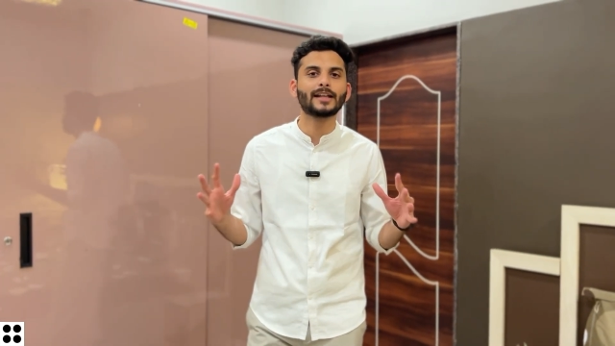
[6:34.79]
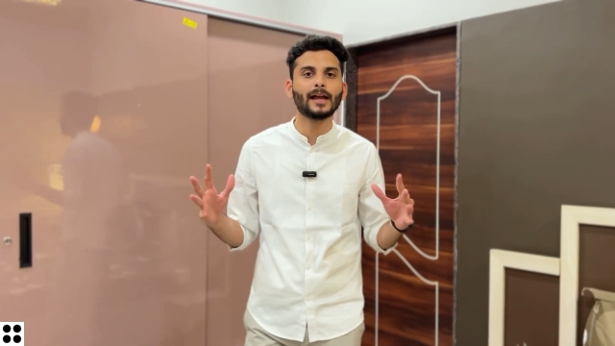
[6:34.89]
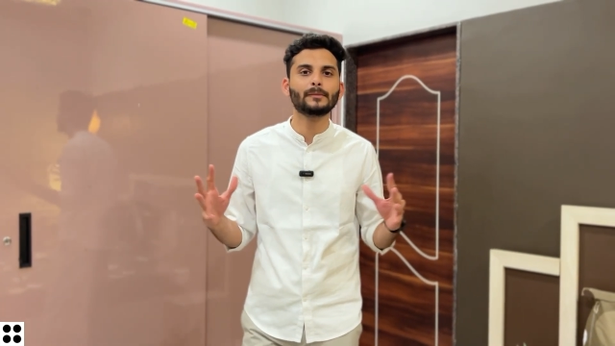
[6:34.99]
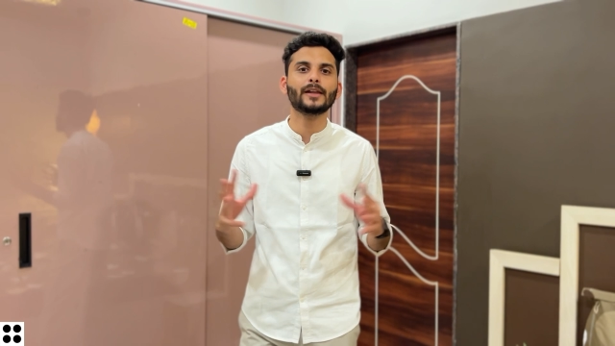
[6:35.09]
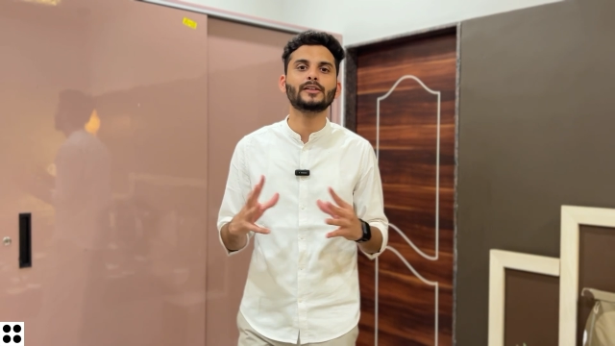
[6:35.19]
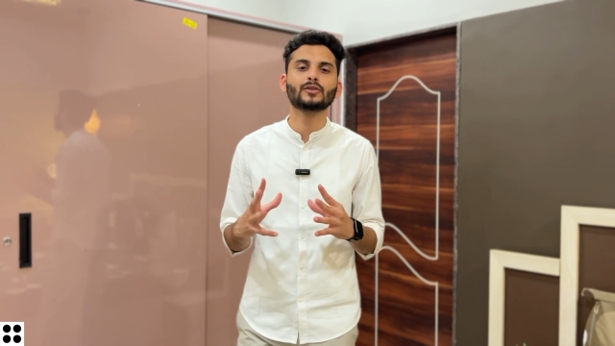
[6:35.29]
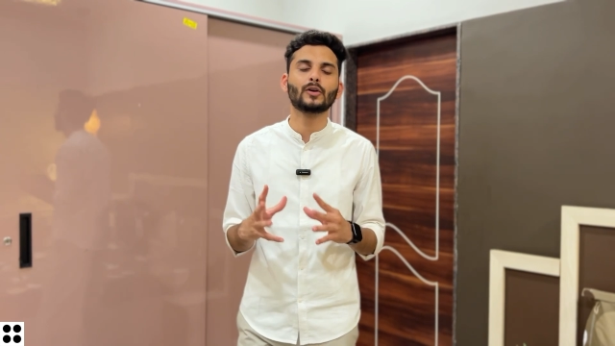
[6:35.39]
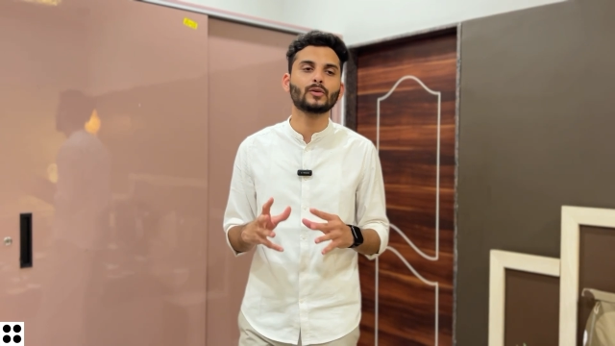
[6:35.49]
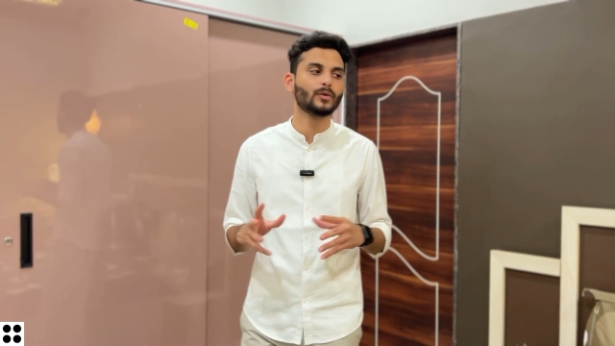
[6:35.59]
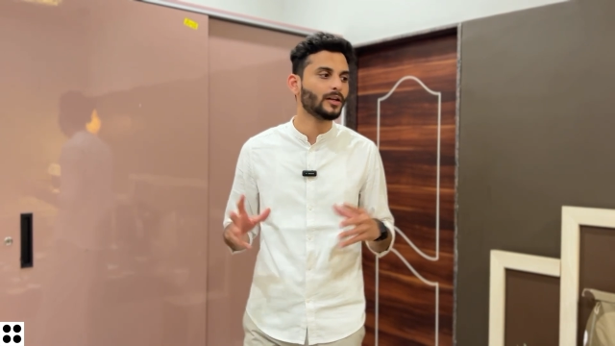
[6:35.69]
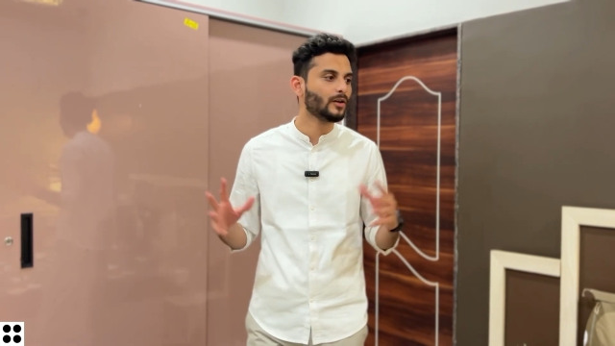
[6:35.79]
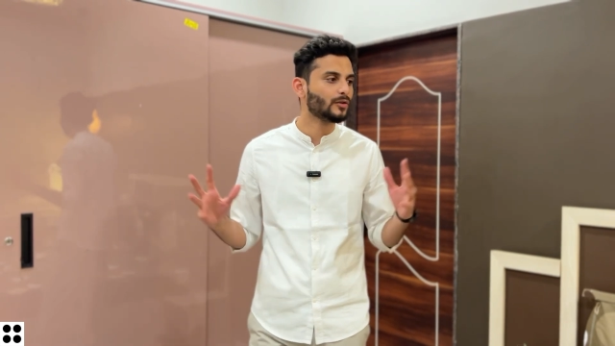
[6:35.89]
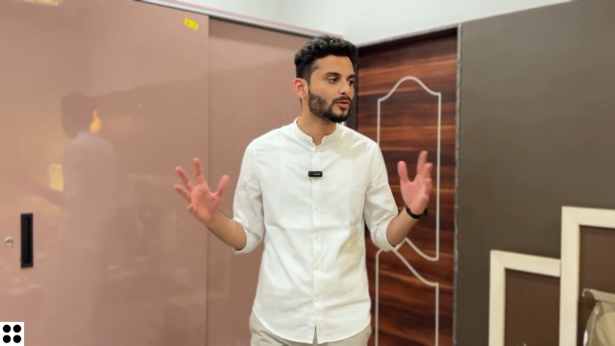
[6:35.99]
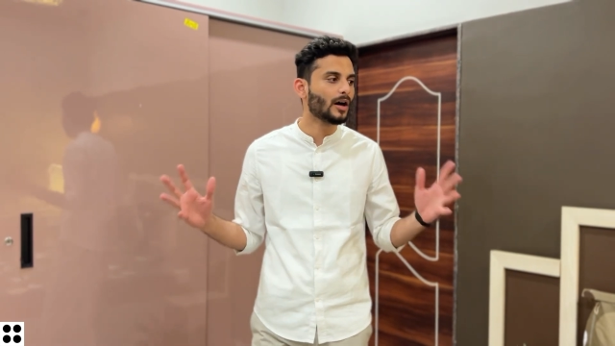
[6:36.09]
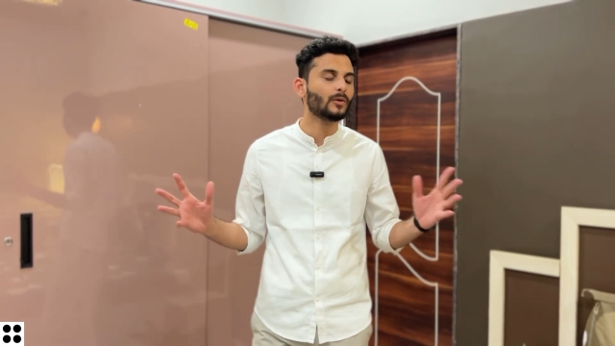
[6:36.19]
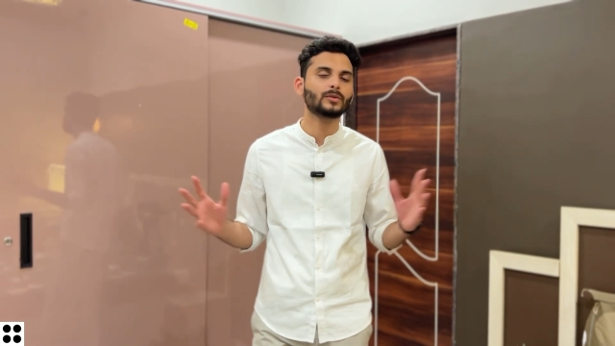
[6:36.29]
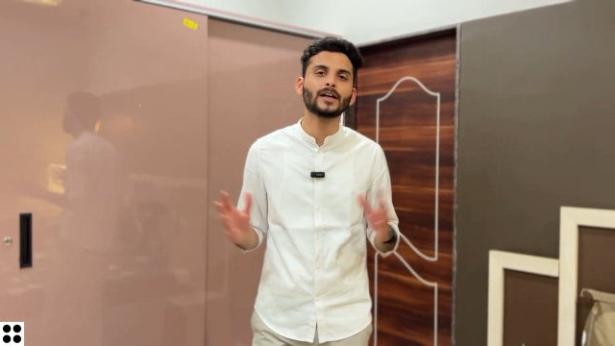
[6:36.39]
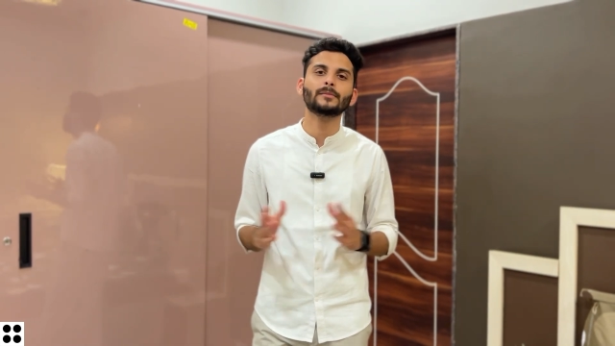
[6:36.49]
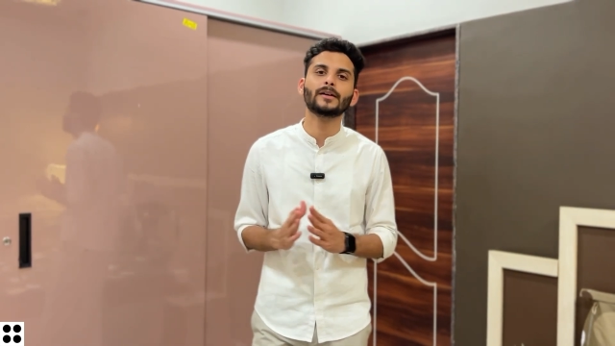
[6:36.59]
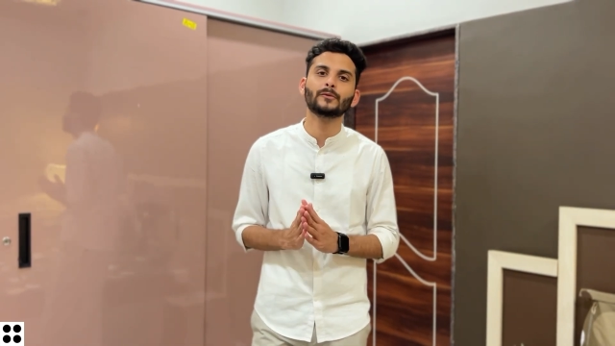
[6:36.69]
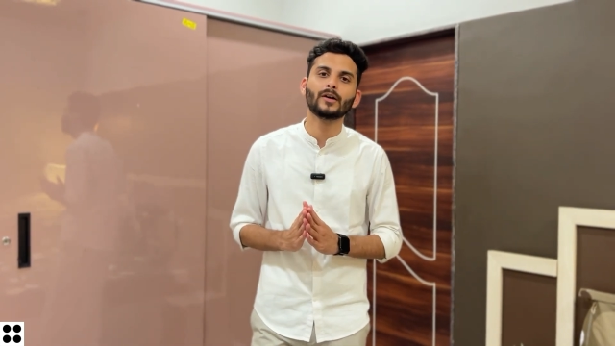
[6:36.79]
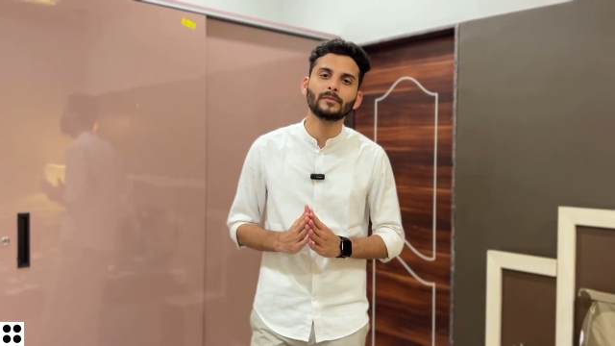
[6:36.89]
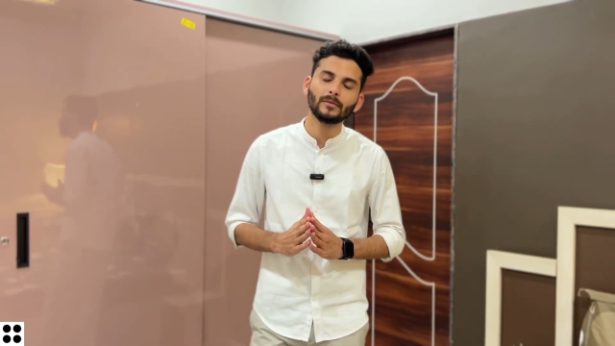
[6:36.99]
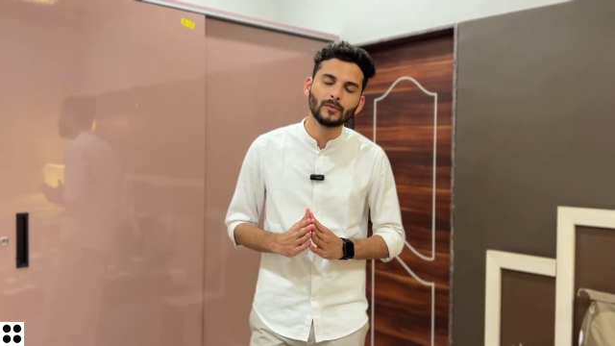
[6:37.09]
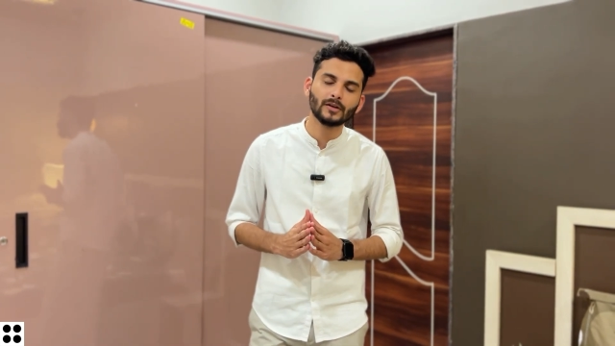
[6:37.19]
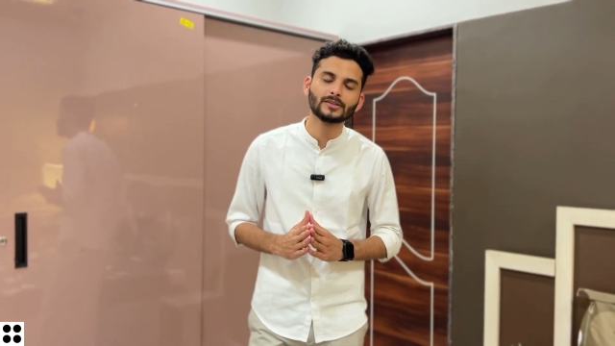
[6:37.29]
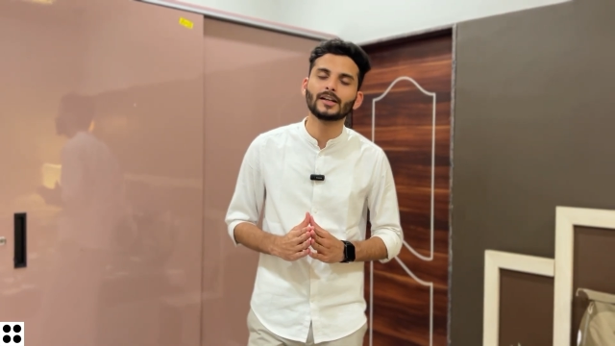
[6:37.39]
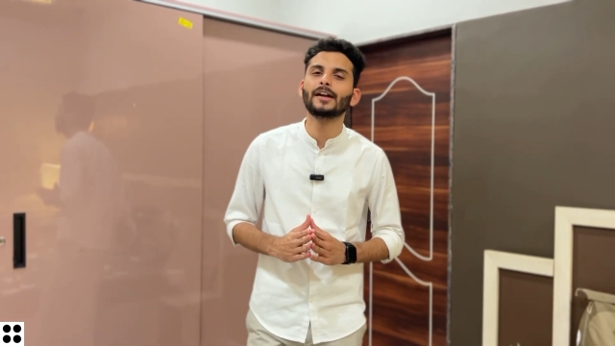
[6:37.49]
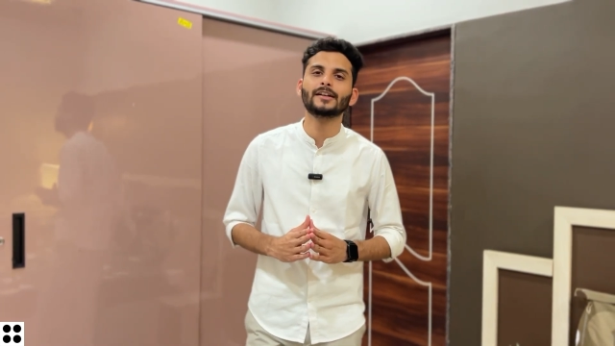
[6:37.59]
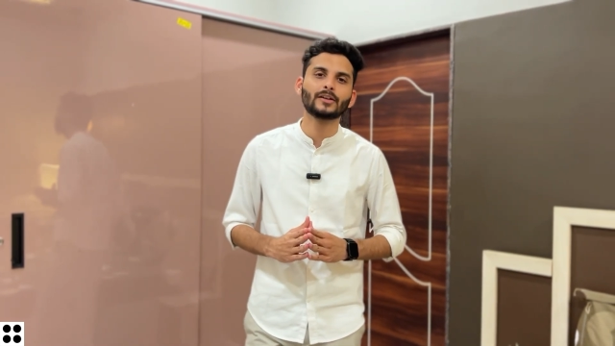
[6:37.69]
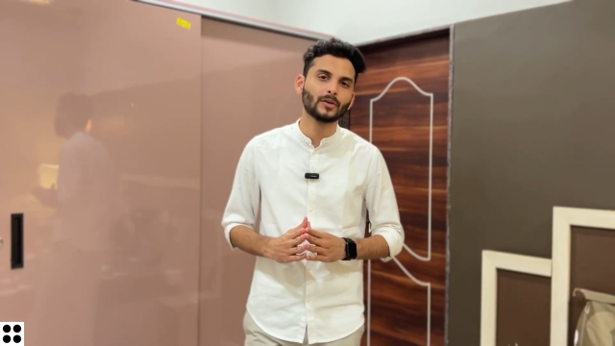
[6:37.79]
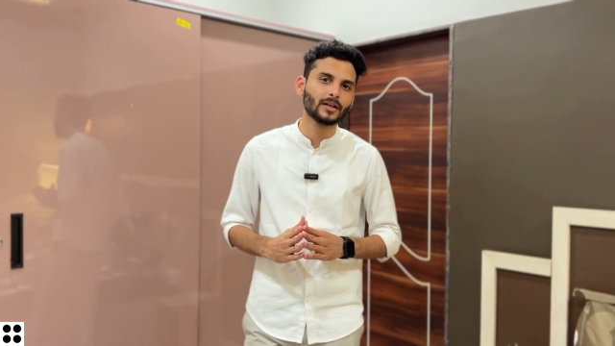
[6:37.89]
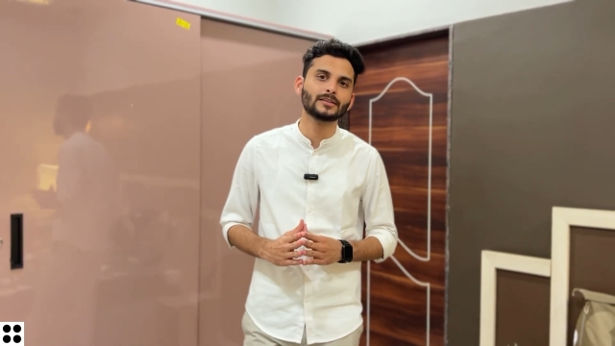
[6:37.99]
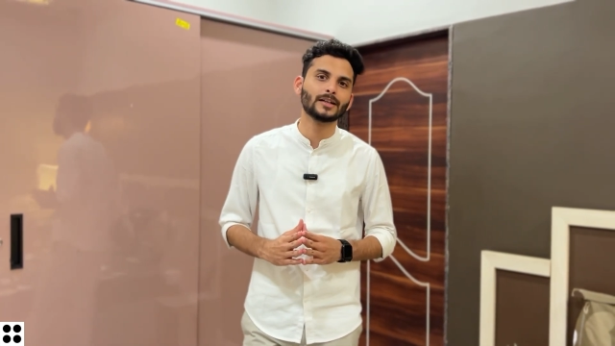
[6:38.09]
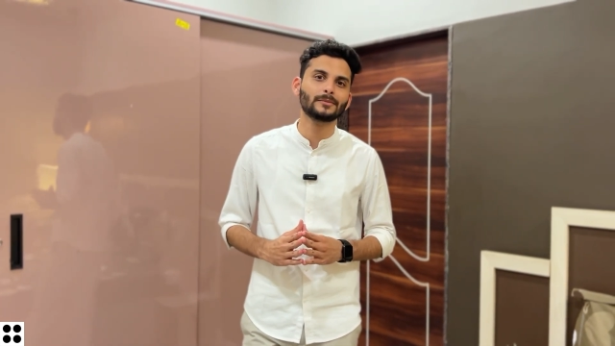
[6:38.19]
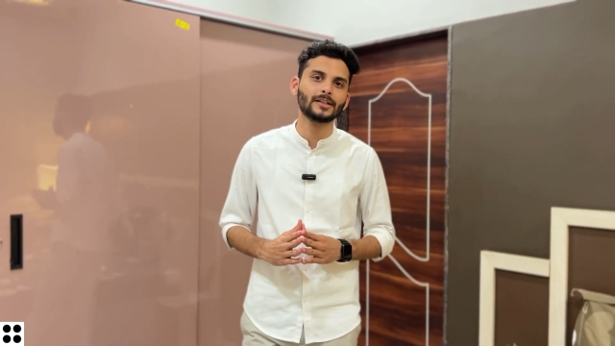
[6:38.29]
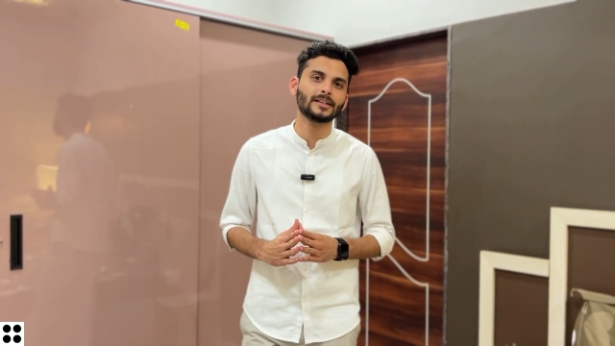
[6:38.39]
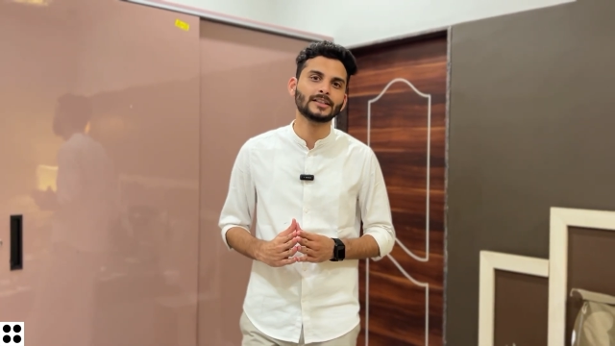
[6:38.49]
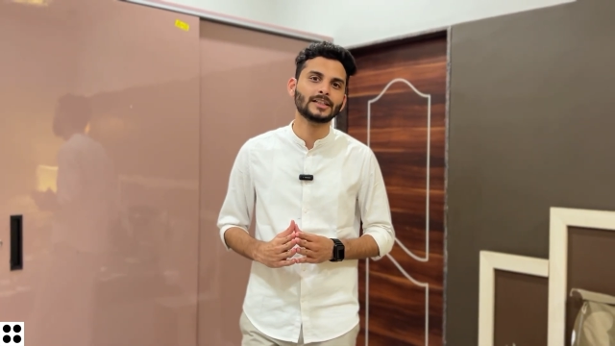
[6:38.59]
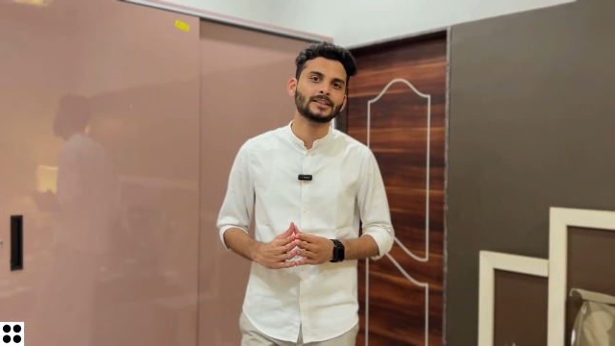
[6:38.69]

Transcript: टाइमलाइन शॉर्ट हो गई और जो आउटकम है वो हमें बहुत स्टैंडर्ड और अच्छा मिला